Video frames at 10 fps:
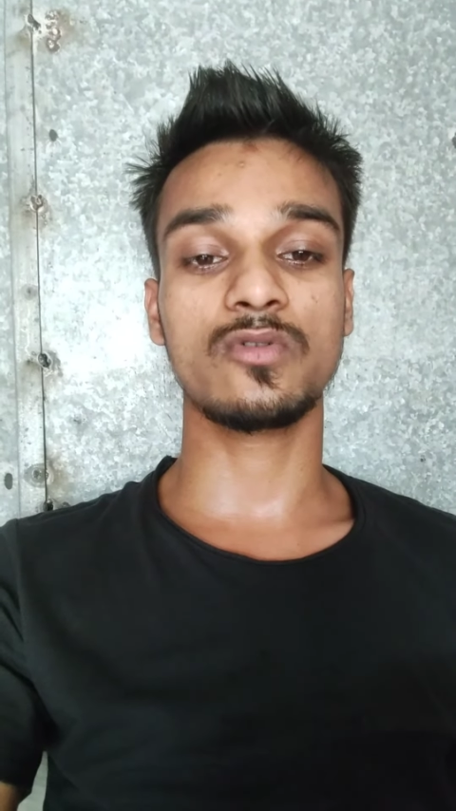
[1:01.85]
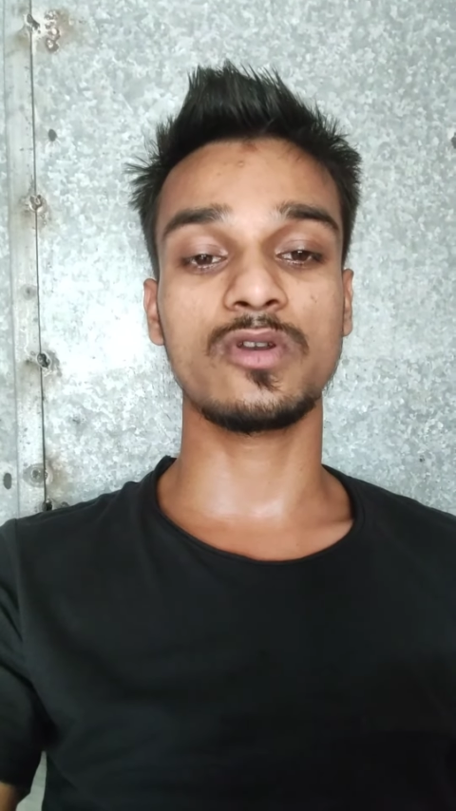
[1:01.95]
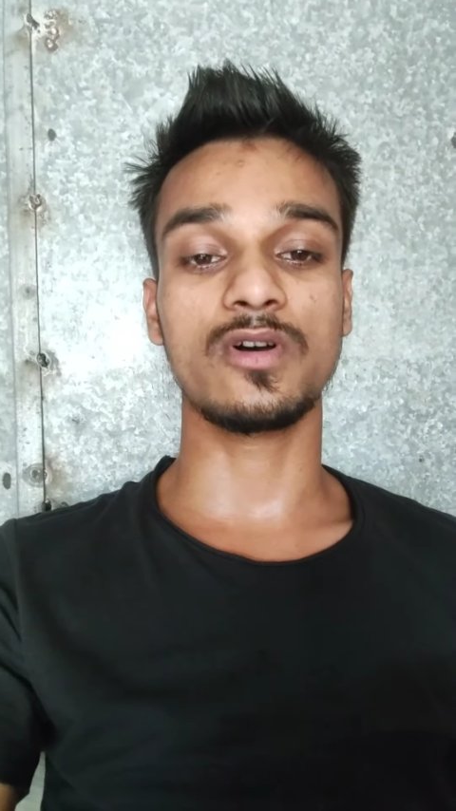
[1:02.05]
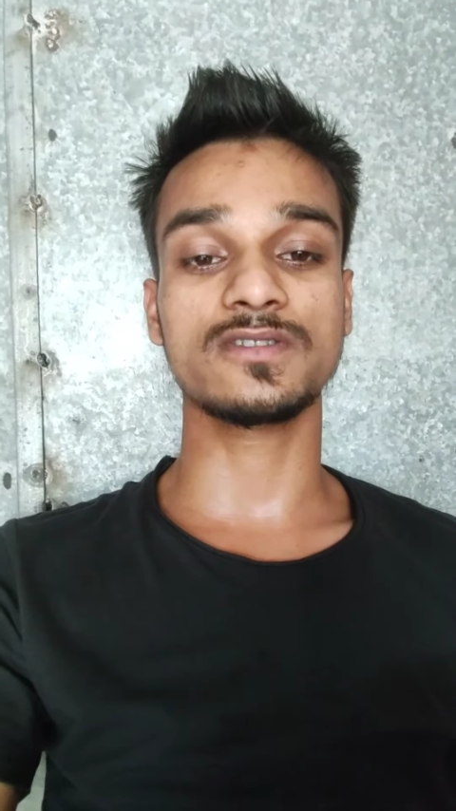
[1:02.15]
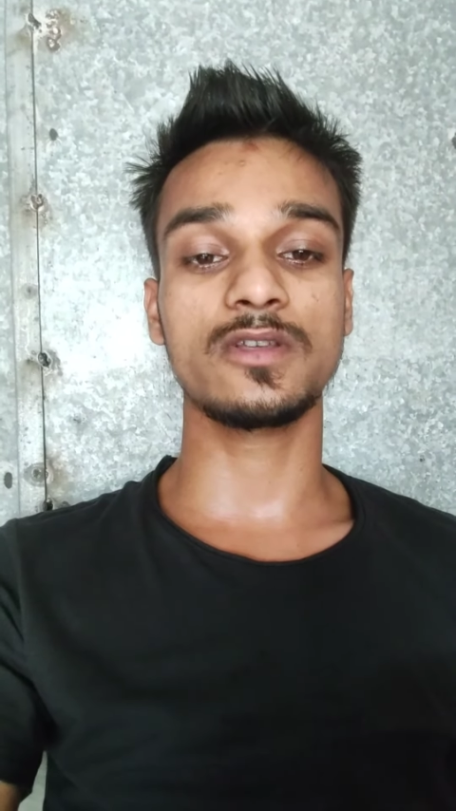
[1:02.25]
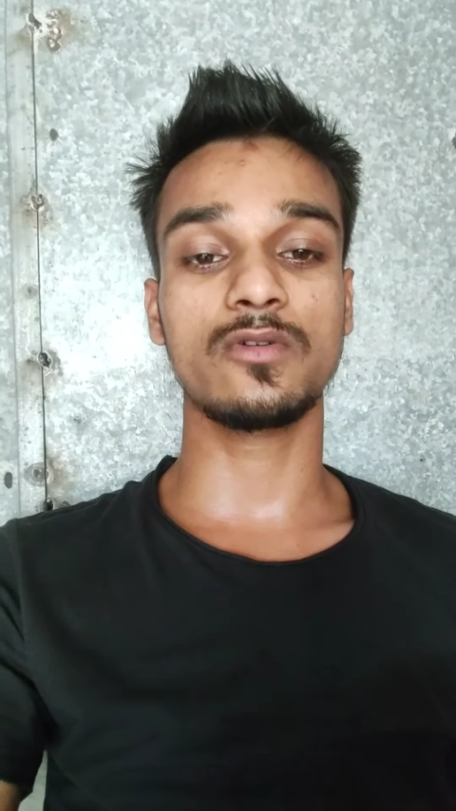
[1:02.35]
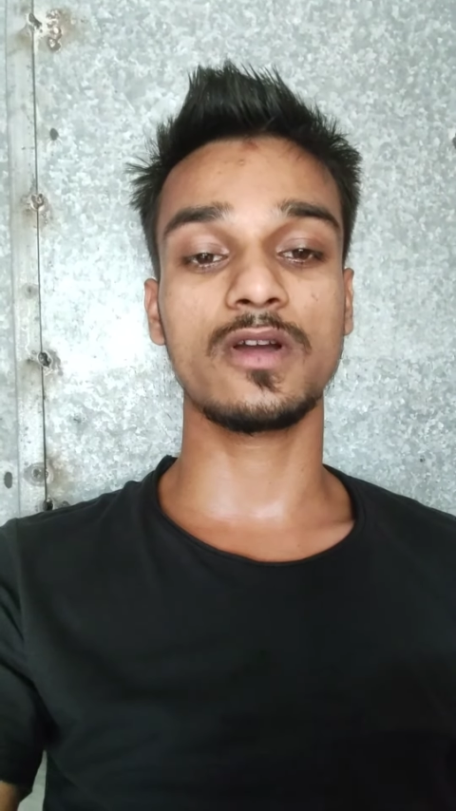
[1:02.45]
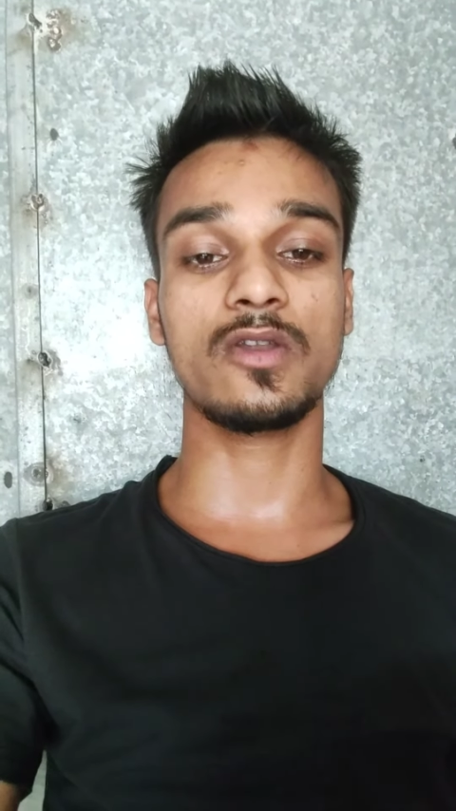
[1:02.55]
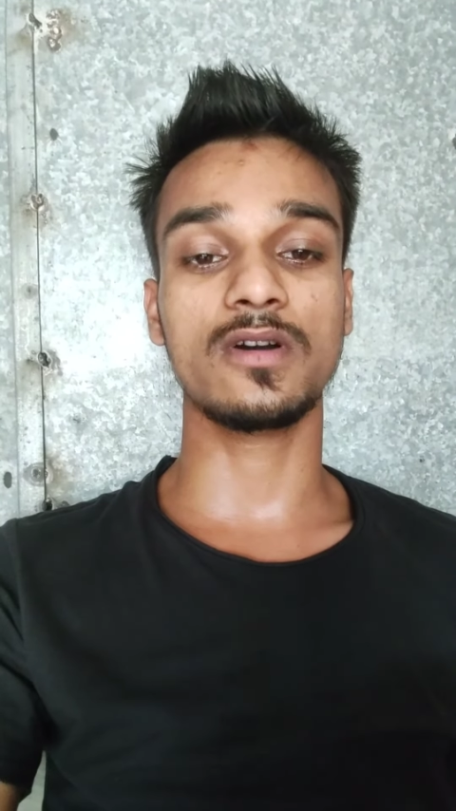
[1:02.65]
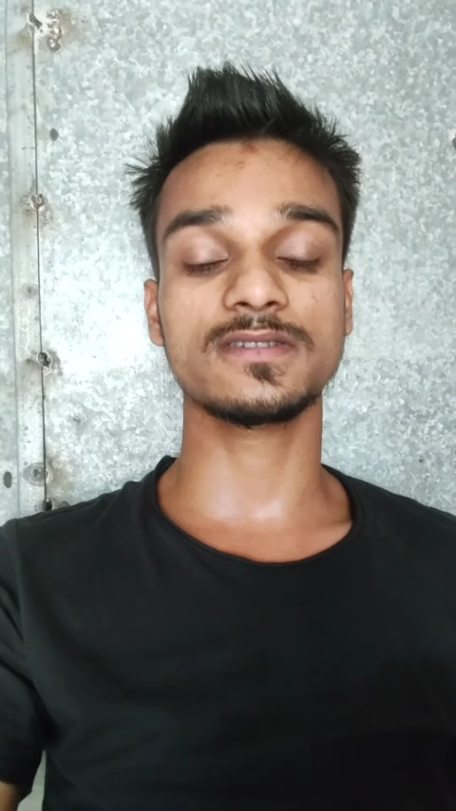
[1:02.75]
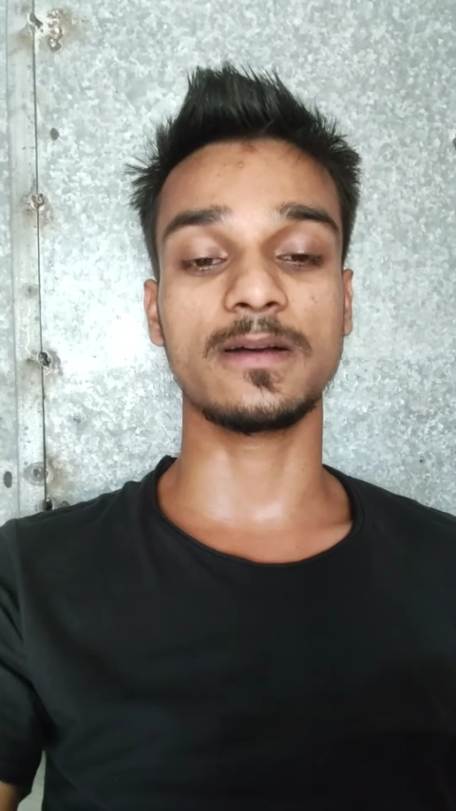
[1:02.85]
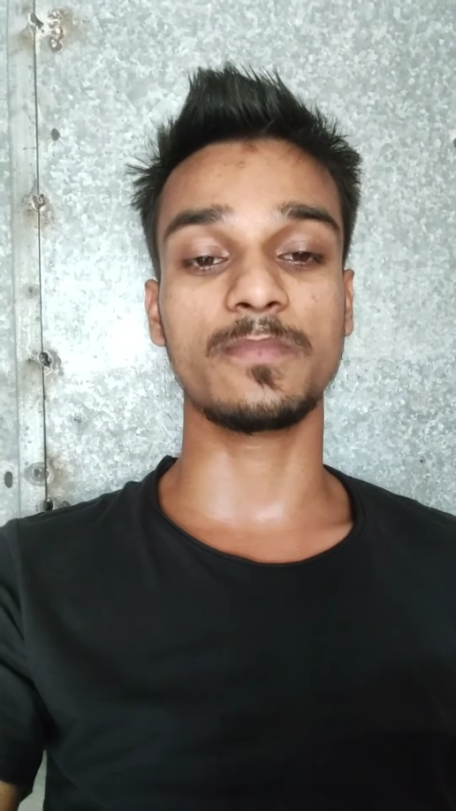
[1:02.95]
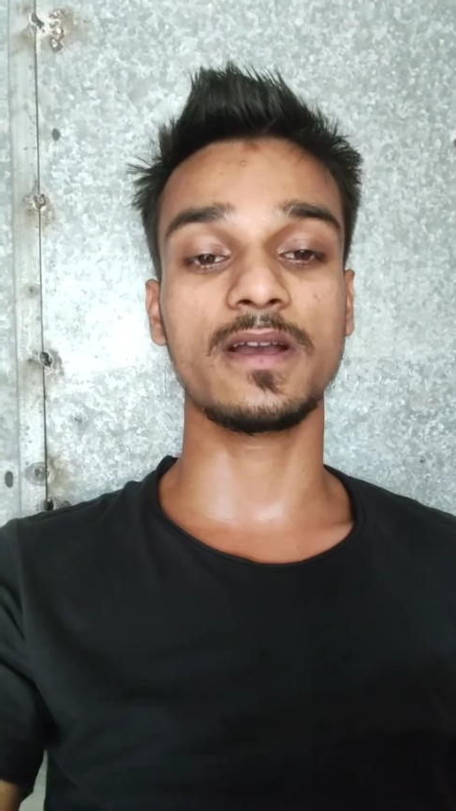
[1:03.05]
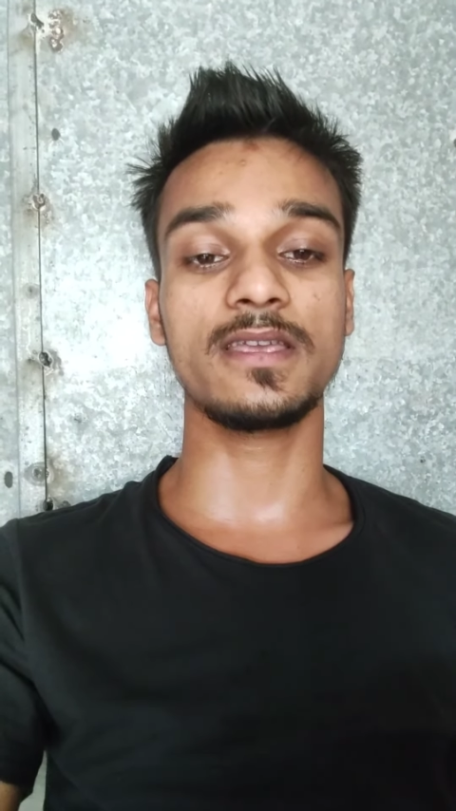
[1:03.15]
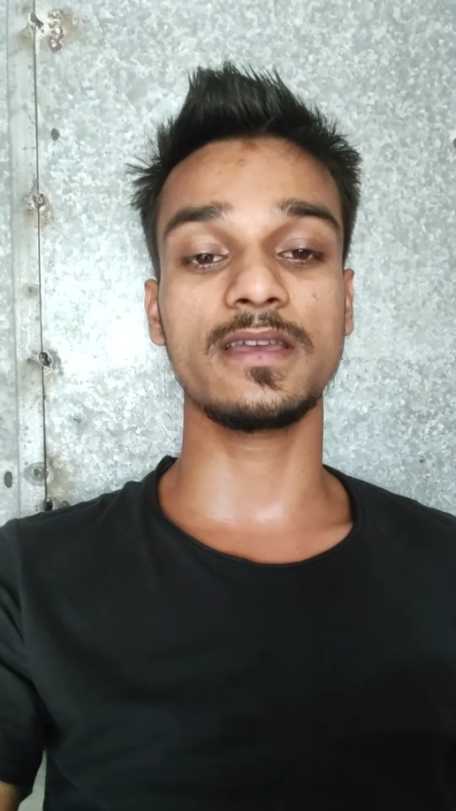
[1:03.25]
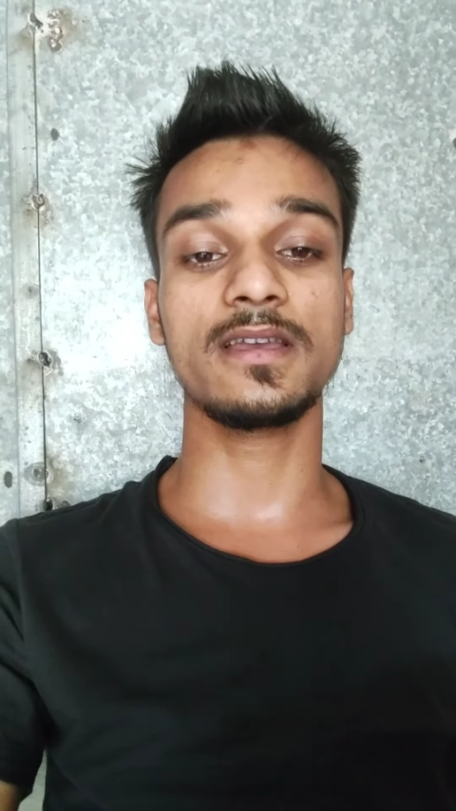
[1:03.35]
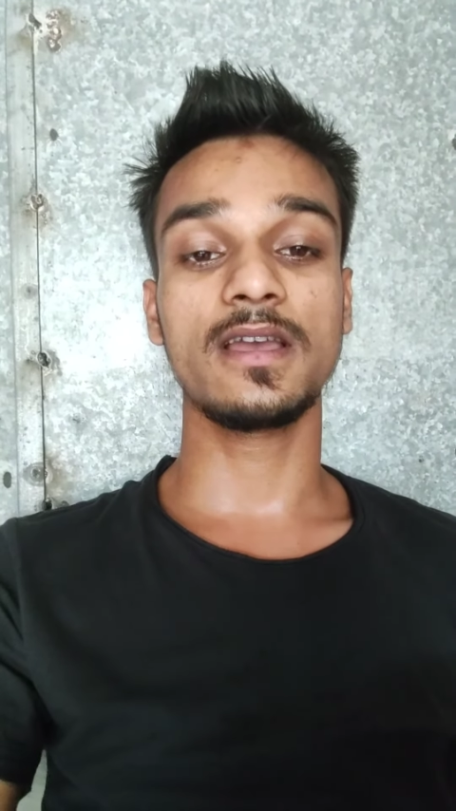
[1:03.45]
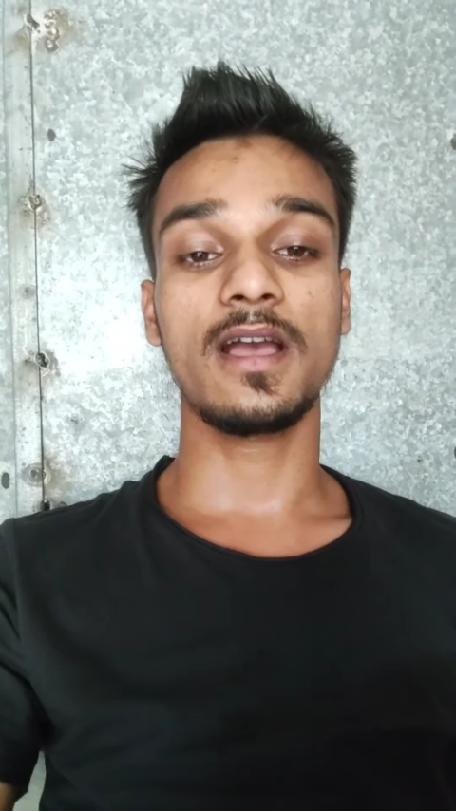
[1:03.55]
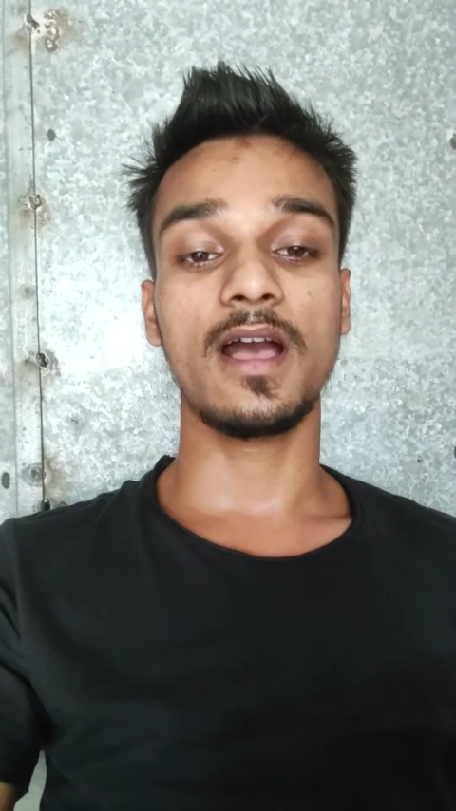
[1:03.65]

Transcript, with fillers: कोई लॉस नहीं होगा लॉस आपका ही है